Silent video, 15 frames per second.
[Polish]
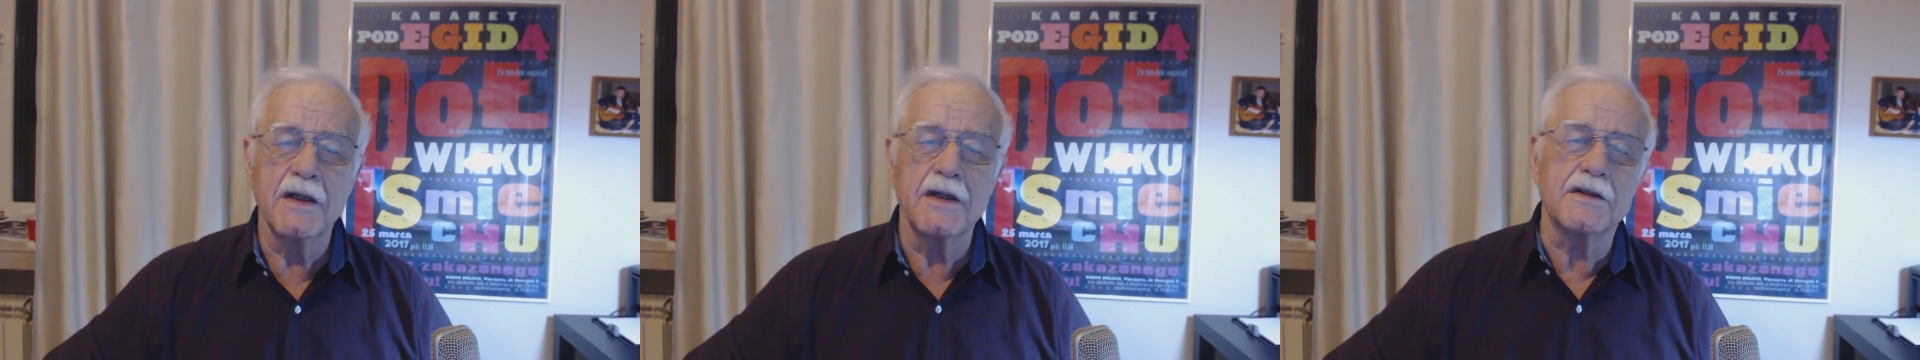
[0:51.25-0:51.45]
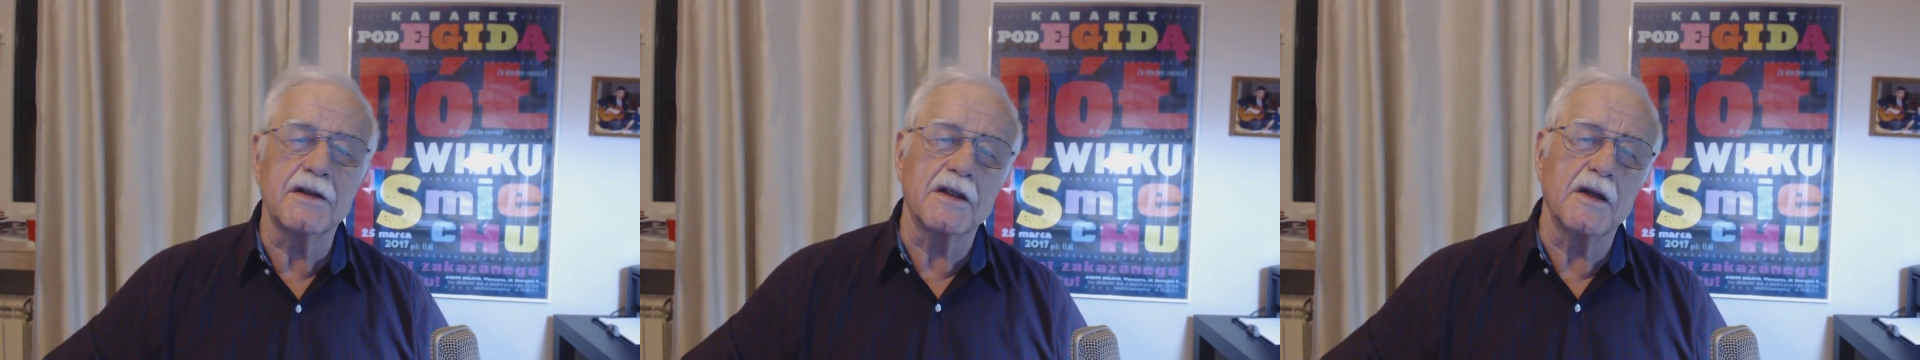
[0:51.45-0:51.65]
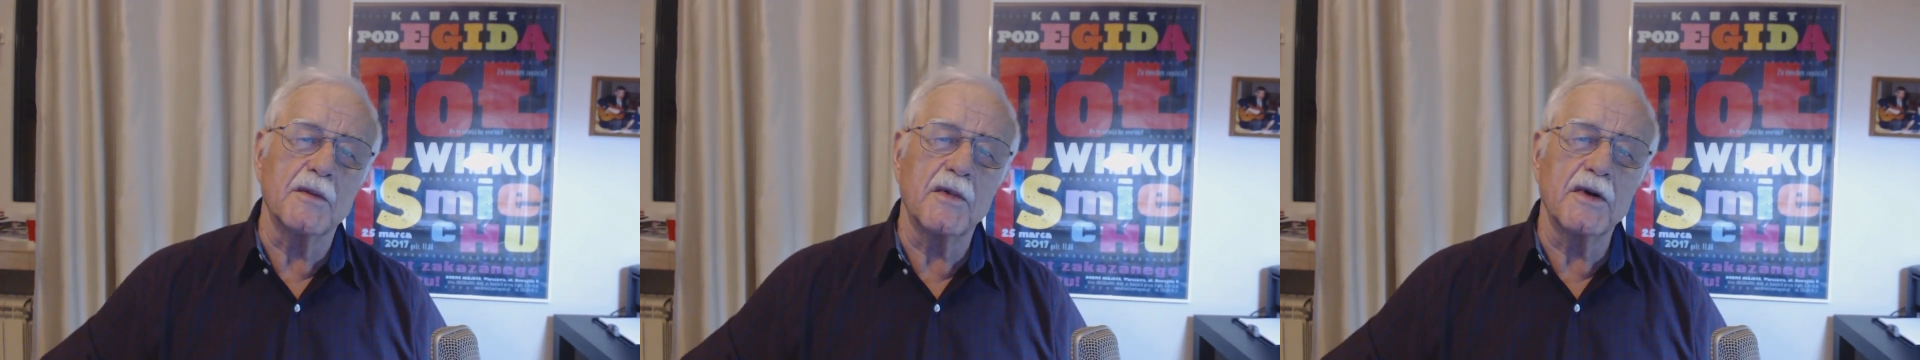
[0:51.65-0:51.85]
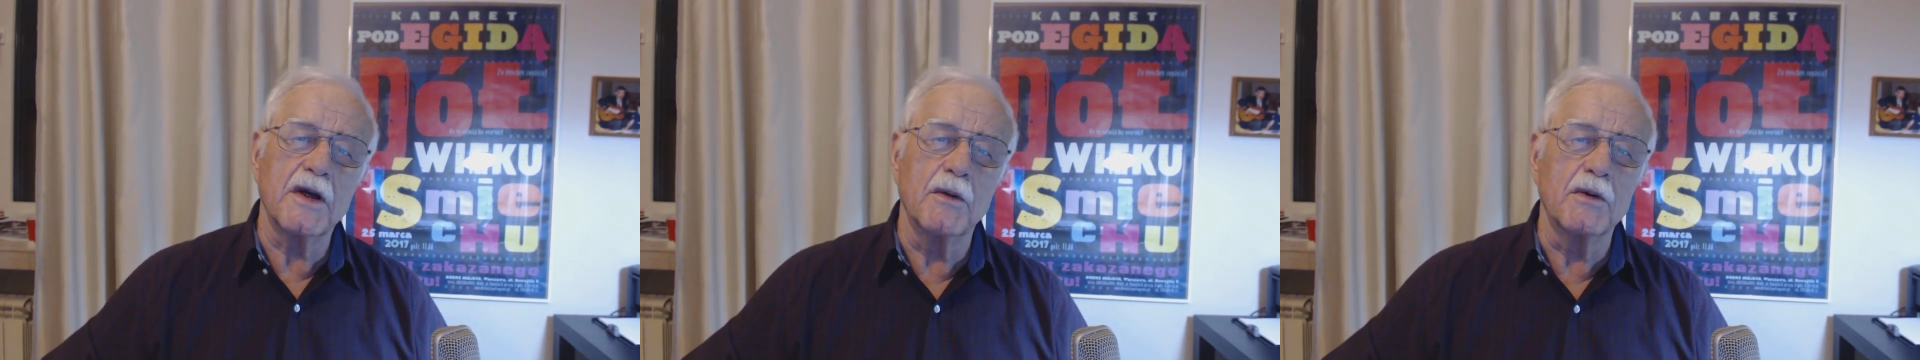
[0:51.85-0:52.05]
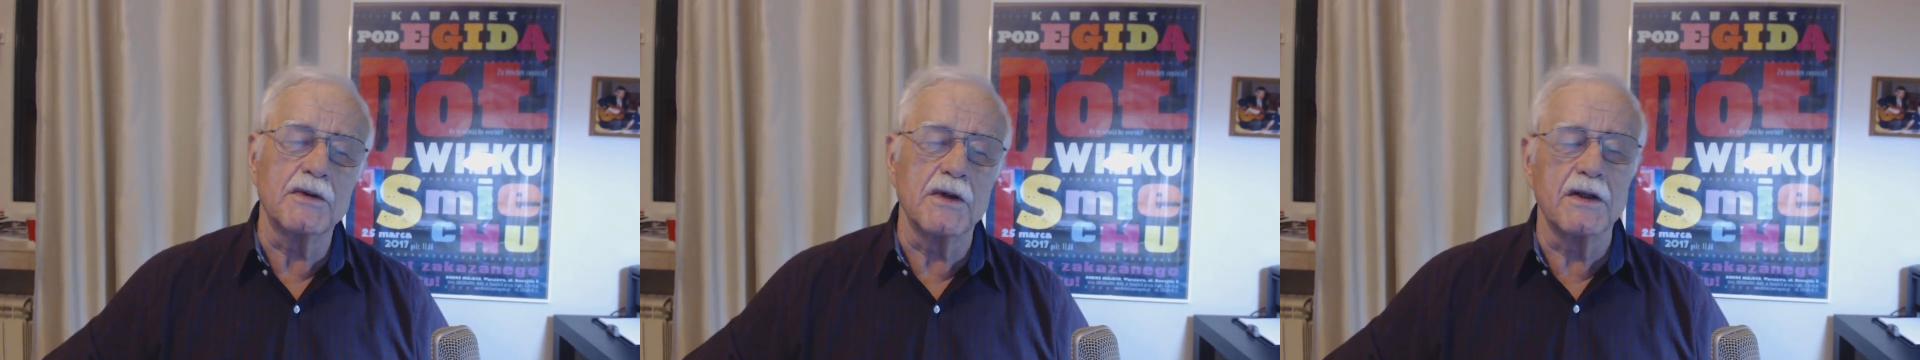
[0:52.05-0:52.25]
i czy to
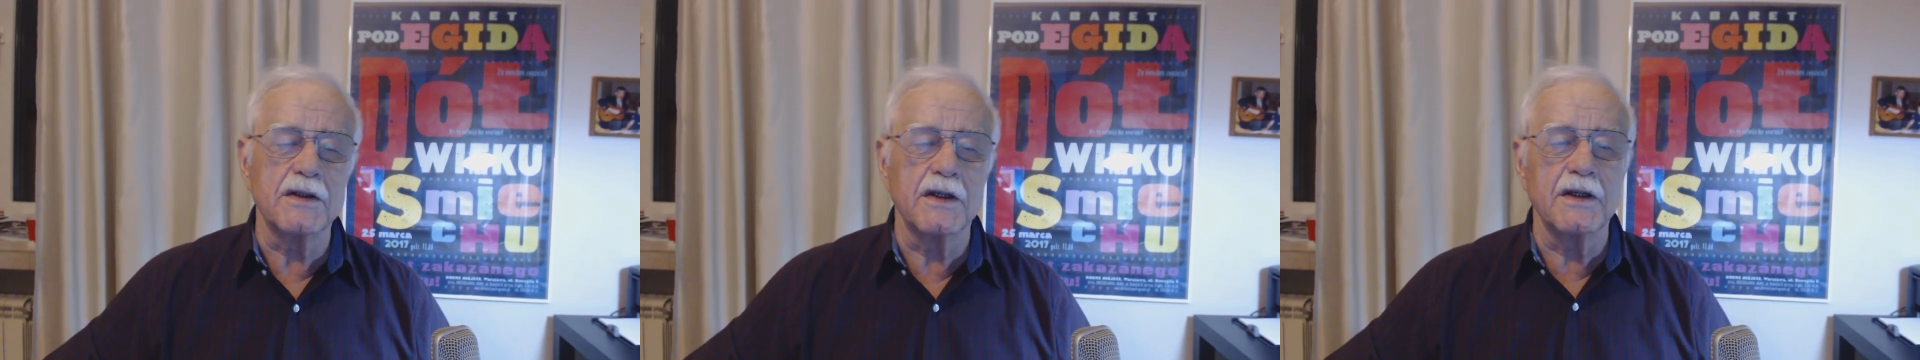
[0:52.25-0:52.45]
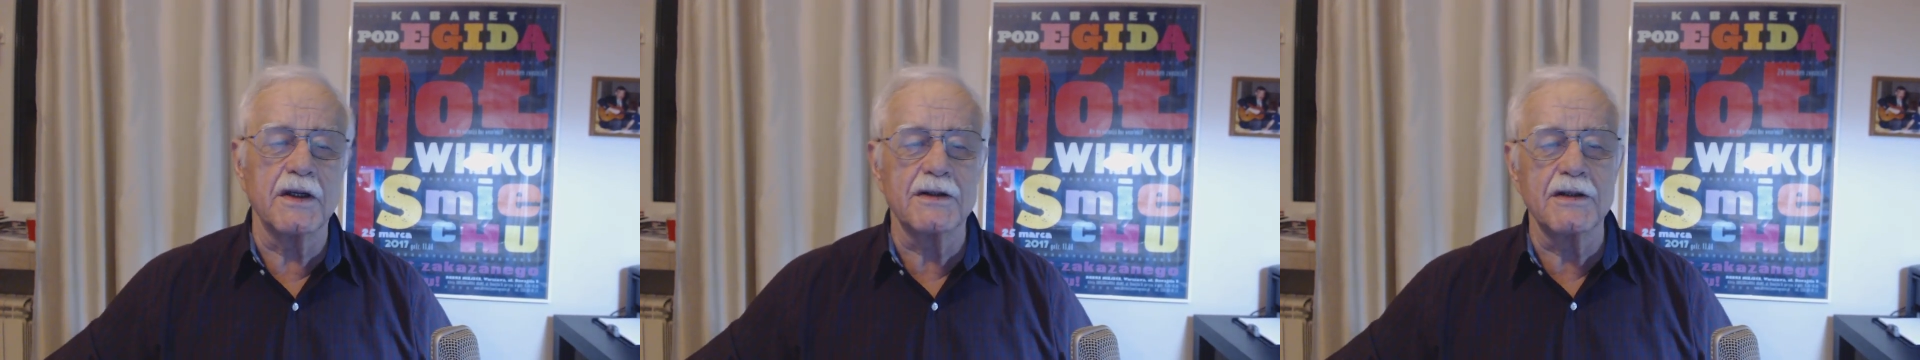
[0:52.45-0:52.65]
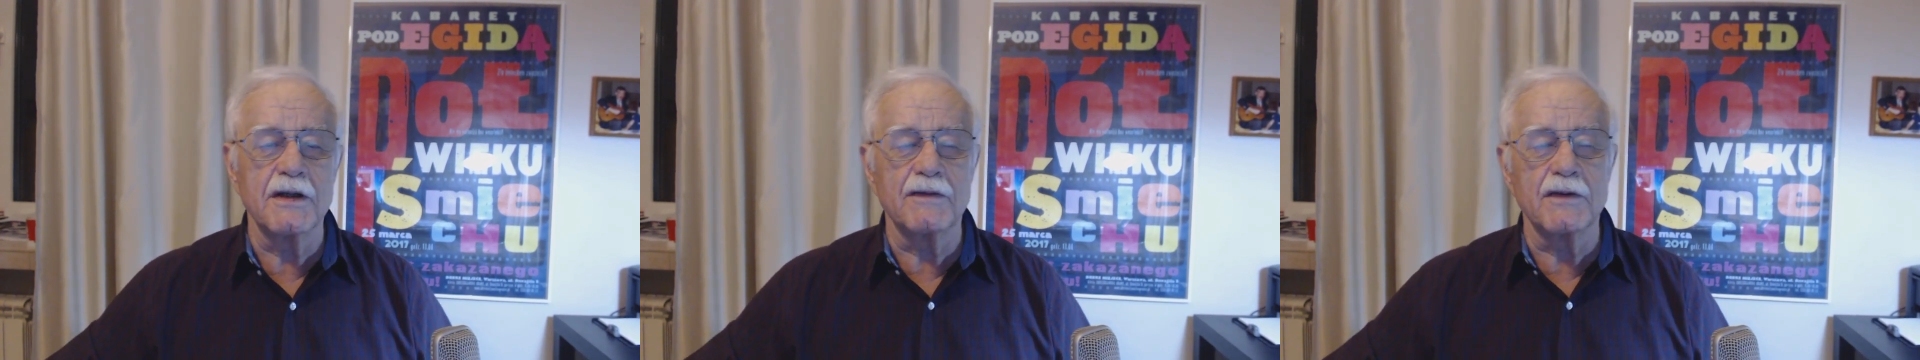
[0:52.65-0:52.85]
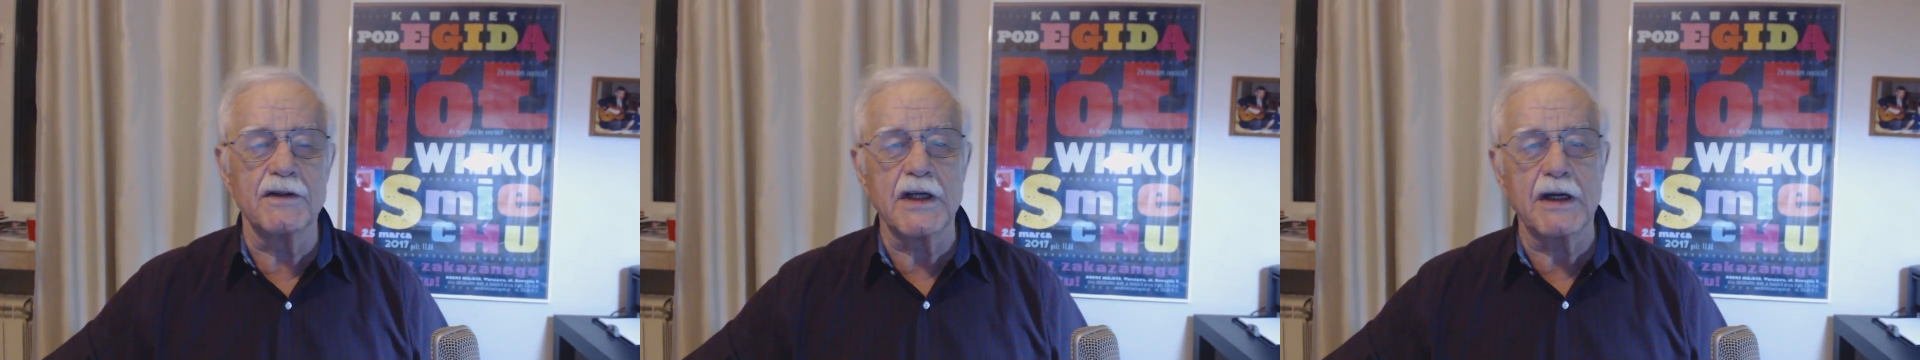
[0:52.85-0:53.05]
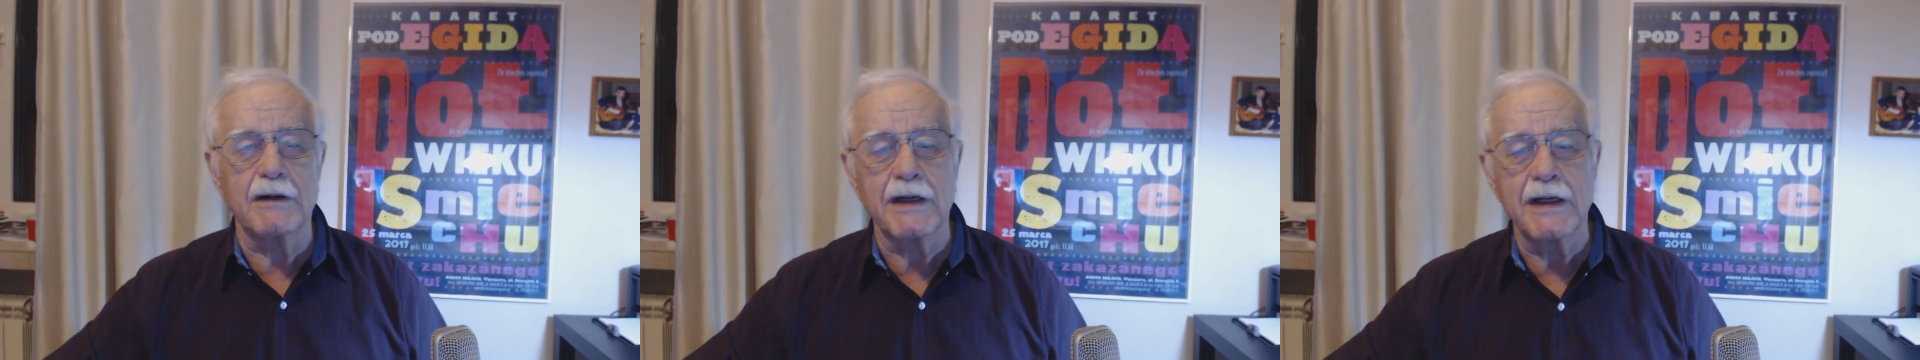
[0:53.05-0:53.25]
moje urządzenie znowu
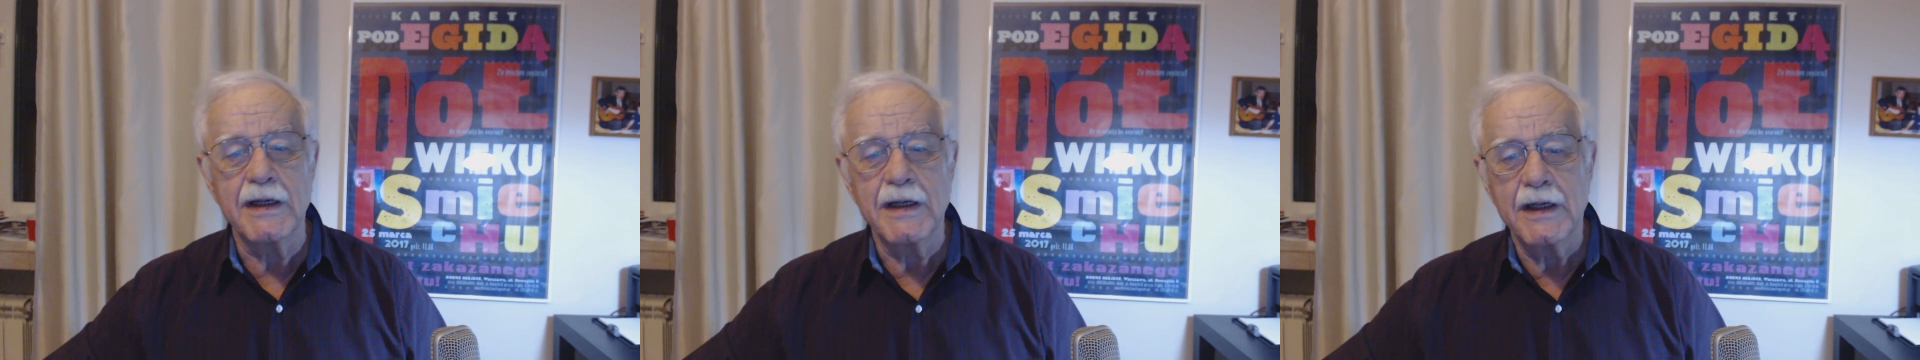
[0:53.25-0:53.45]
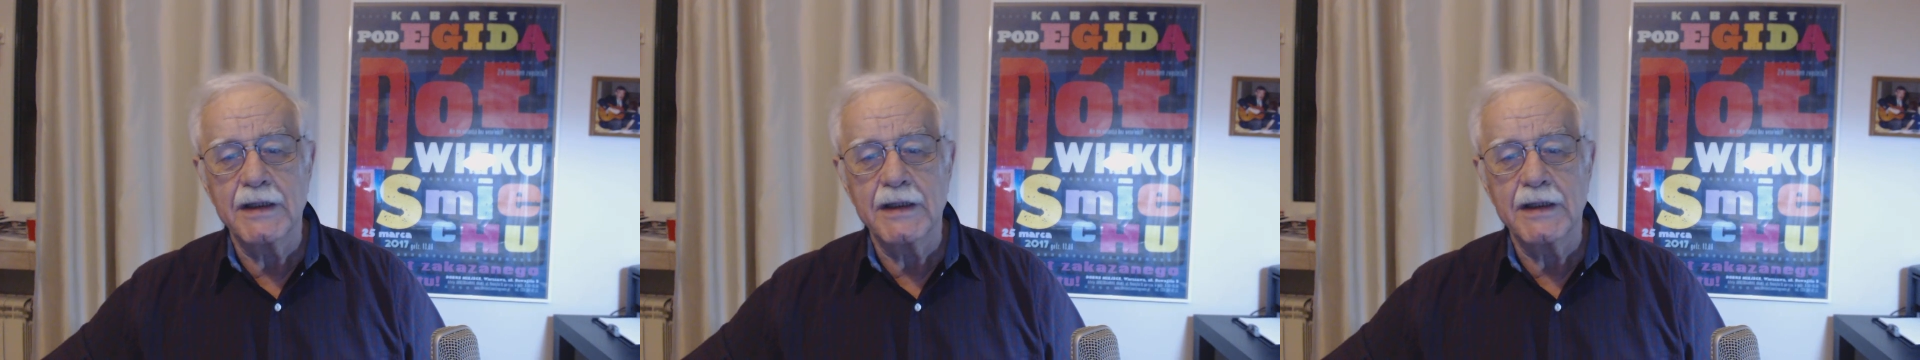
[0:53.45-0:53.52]
działa,